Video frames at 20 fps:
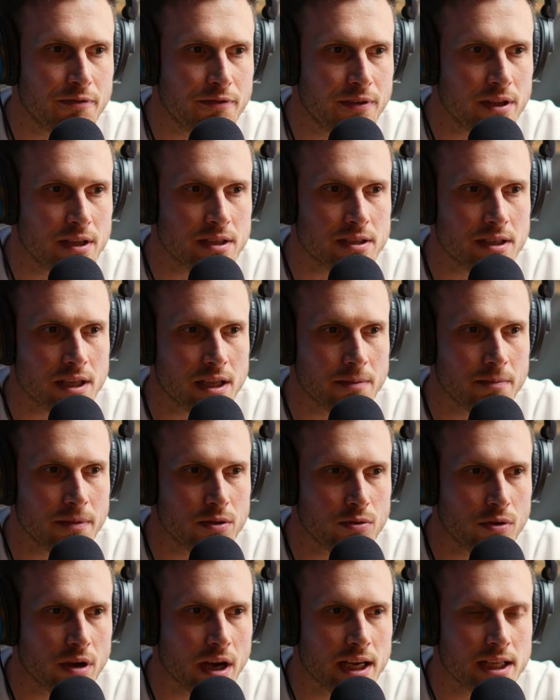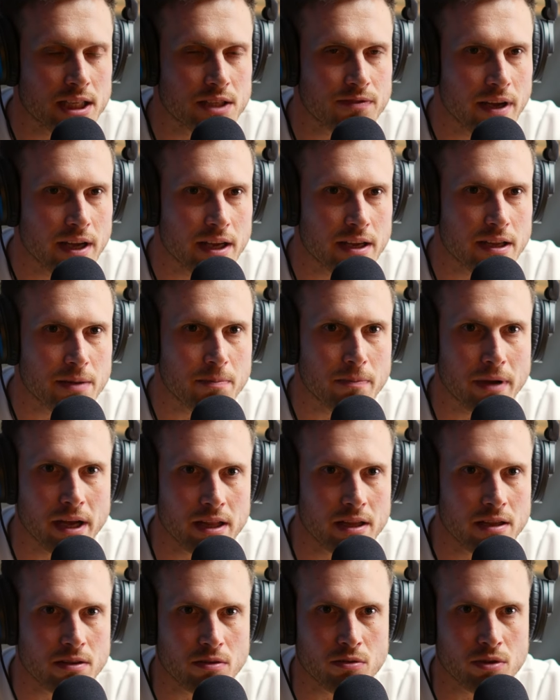Viele sind immer nur ein, zwei
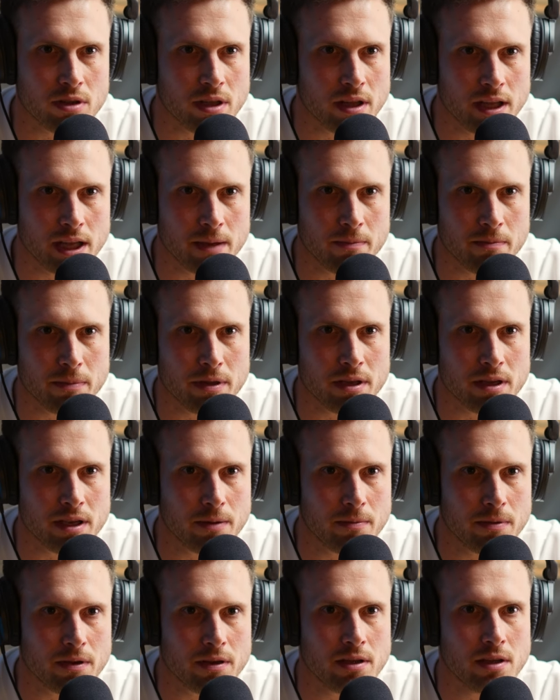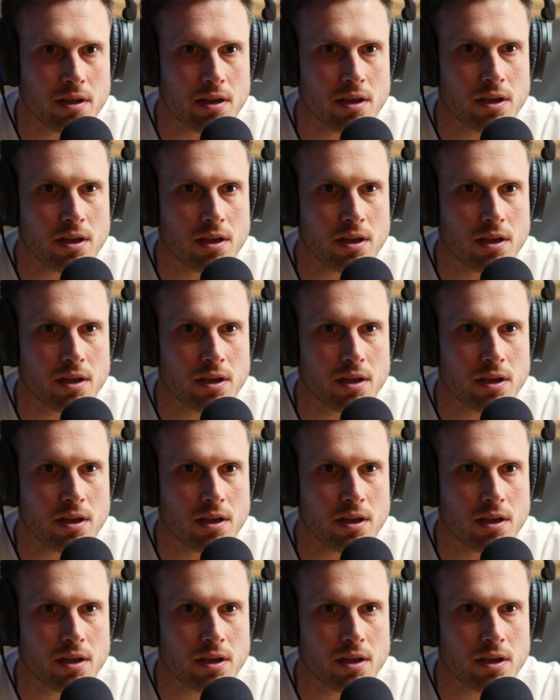Mann Unternehmen, Betriebe.